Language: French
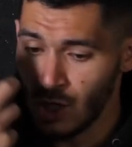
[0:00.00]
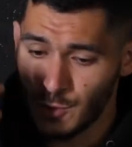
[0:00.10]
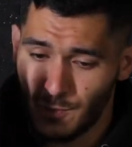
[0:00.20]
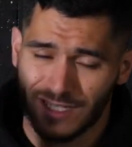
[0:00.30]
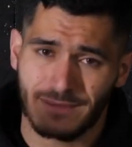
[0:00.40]

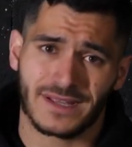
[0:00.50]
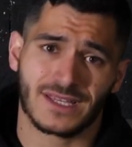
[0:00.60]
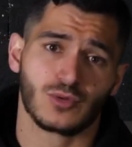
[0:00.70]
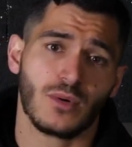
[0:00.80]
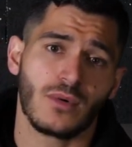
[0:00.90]
pense qu'à
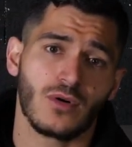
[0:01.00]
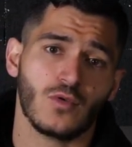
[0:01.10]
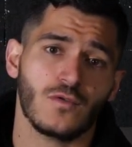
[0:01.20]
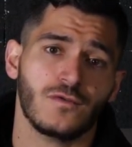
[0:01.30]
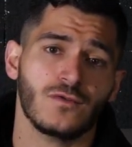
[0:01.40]
partir du moment
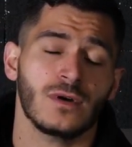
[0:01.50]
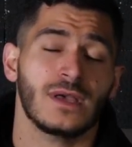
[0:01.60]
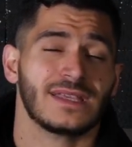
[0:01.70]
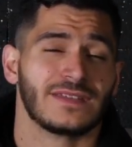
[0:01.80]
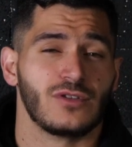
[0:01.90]
où vous
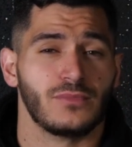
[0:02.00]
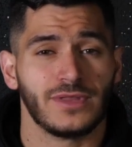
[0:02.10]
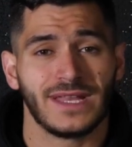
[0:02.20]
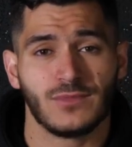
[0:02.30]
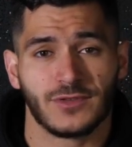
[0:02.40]
avez une
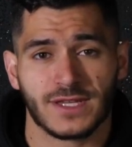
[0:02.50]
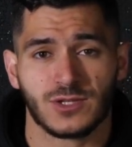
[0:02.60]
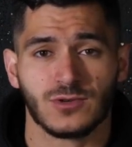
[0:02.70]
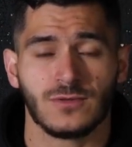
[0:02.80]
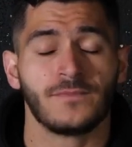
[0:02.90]
bonne
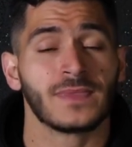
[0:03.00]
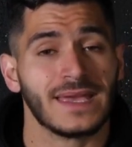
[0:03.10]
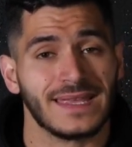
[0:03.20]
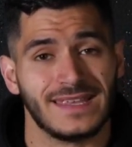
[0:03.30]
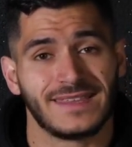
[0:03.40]
alimentation,
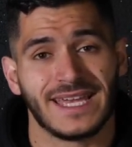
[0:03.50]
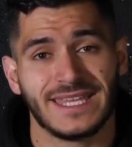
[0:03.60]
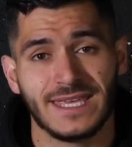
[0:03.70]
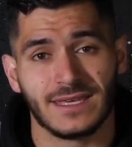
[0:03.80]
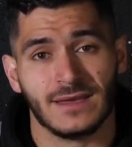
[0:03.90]
des
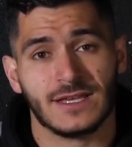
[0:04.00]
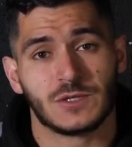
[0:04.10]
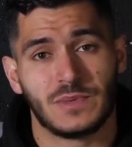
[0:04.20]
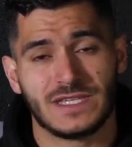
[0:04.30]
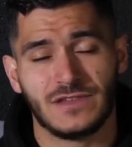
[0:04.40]
trainings
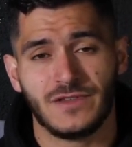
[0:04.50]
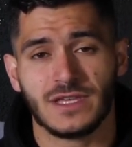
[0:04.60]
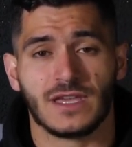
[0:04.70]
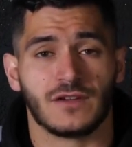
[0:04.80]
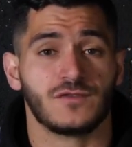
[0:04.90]

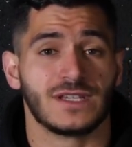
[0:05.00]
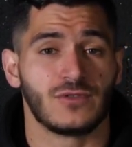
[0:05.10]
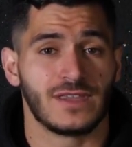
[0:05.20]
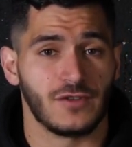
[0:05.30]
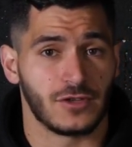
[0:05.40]
spécifiques et que vous
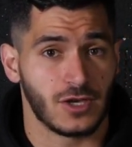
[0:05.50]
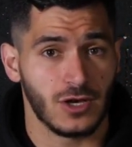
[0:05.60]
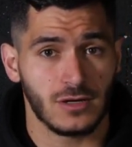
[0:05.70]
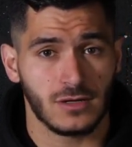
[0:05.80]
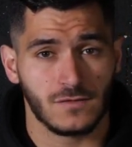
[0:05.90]
écoutez votre
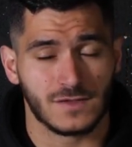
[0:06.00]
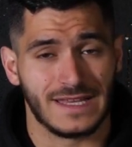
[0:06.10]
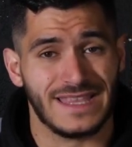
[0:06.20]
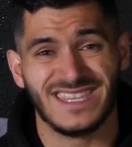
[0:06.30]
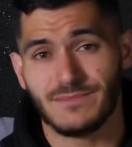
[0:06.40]
corps, vous
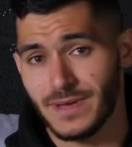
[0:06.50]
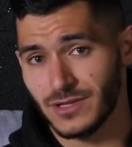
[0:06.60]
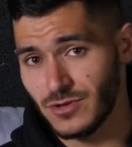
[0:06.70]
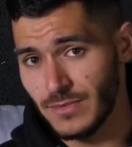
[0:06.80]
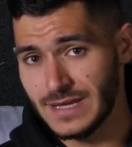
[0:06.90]
n'allez ni
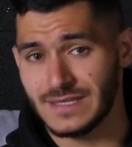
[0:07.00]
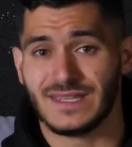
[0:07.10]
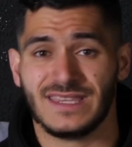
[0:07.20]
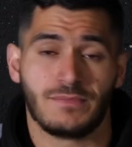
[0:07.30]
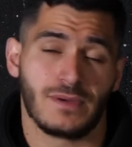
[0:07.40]
perdre de masse,
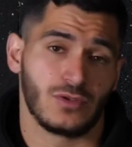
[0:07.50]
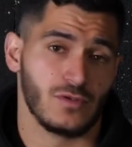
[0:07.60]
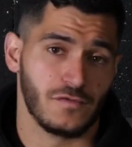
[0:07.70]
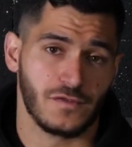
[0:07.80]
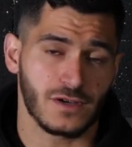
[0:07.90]
ni perdre
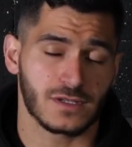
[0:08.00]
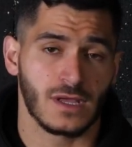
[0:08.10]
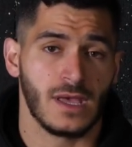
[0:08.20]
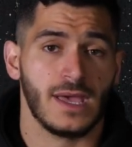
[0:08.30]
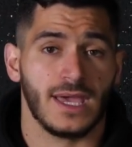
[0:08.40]
de force
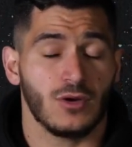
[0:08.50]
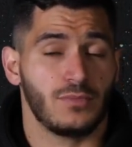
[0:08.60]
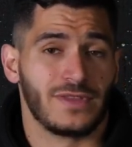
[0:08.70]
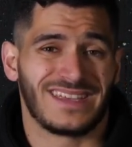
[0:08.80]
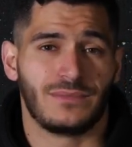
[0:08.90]
et on
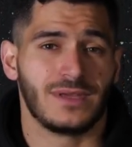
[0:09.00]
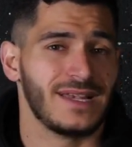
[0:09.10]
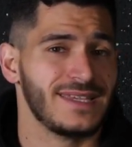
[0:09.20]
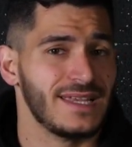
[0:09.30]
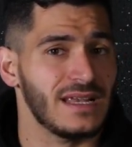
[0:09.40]
peut très bien
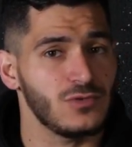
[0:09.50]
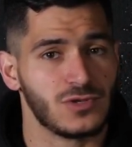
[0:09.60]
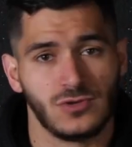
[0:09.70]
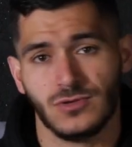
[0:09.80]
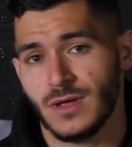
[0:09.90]
lier la
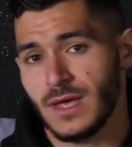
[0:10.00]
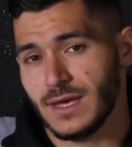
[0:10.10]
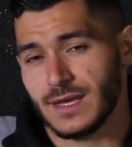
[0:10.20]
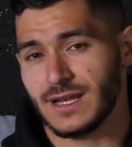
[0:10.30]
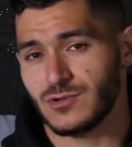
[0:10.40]
muscu
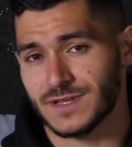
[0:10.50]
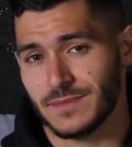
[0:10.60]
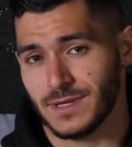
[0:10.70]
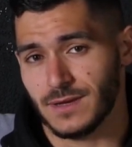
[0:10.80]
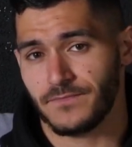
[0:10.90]
et la course à
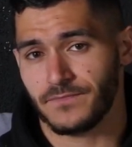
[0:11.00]
pied.